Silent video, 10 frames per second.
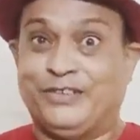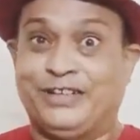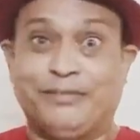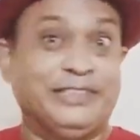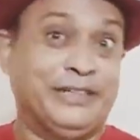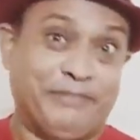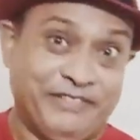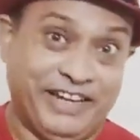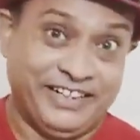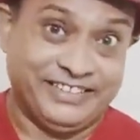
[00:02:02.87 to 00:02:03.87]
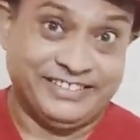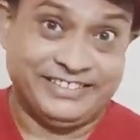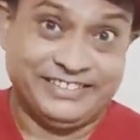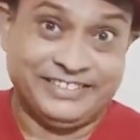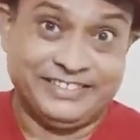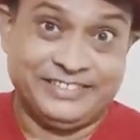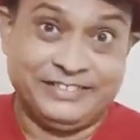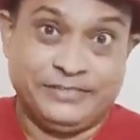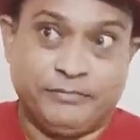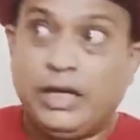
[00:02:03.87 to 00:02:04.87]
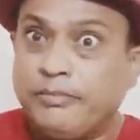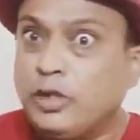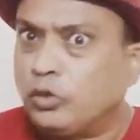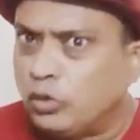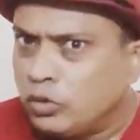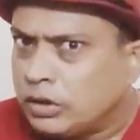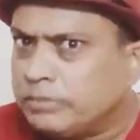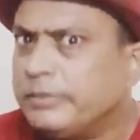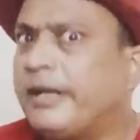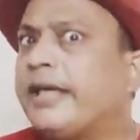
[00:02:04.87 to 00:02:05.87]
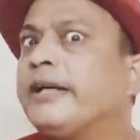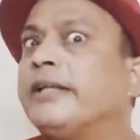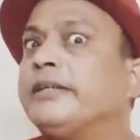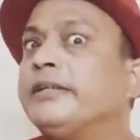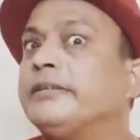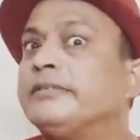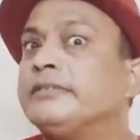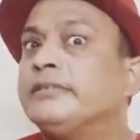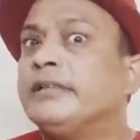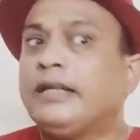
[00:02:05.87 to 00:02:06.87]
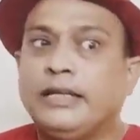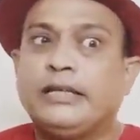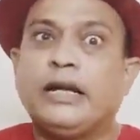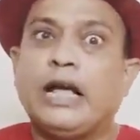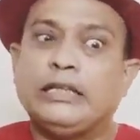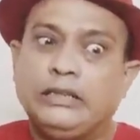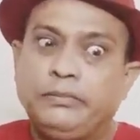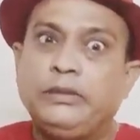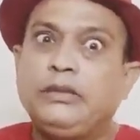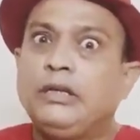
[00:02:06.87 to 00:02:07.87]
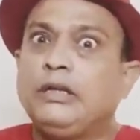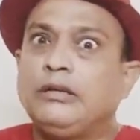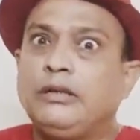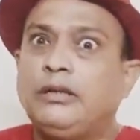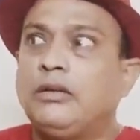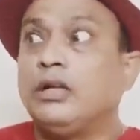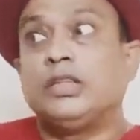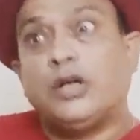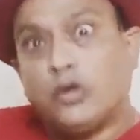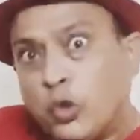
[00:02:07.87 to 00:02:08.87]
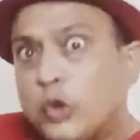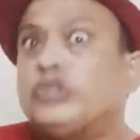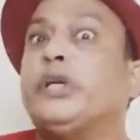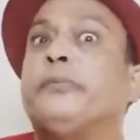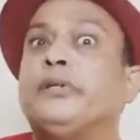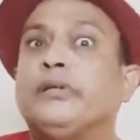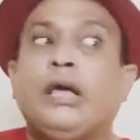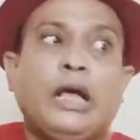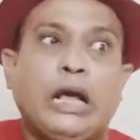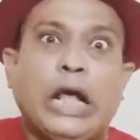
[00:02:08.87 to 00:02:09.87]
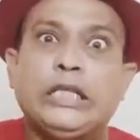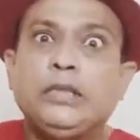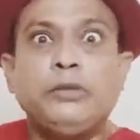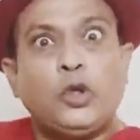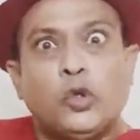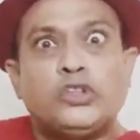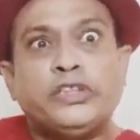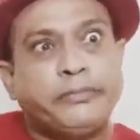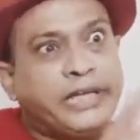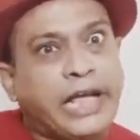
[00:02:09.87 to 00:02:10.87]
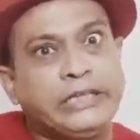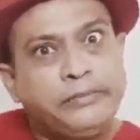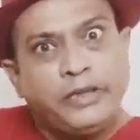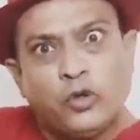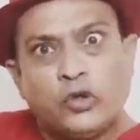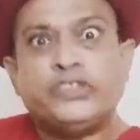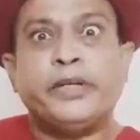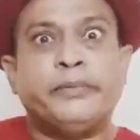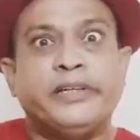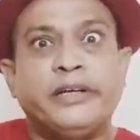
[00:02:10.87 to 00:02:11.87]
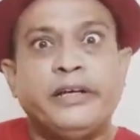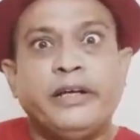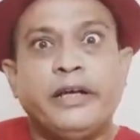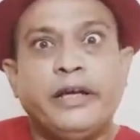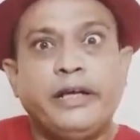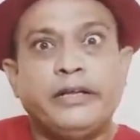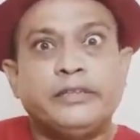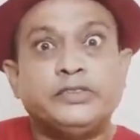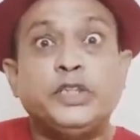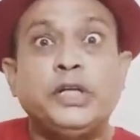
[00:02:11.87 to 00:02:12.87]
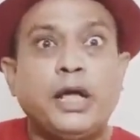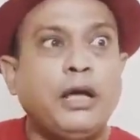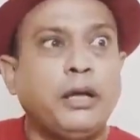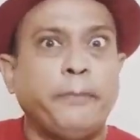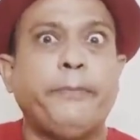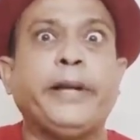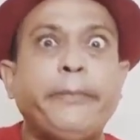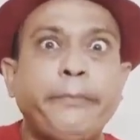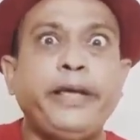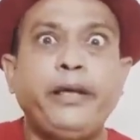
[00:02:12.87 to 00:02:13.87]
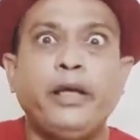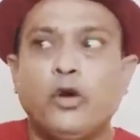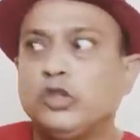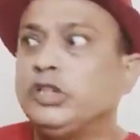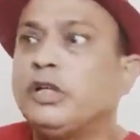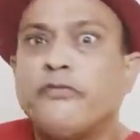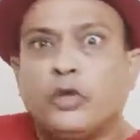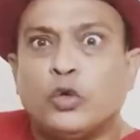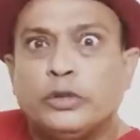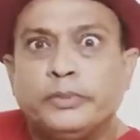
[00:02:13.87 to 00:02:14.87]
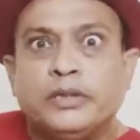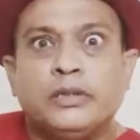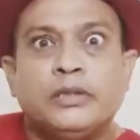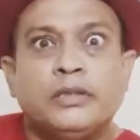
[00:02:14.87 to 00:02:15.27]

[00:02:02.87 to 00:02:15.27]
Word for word: के लोग हैं बीजेपी वाले मतलब ये दोनों तरफ से मलाई खाते हैं इधर गांधी भी इधर गोडसे भी गांधी भी गोडसे भी गांधी भी गोडसे भी है जिन्ना प्रेम भी और जिन्ना विरोध भी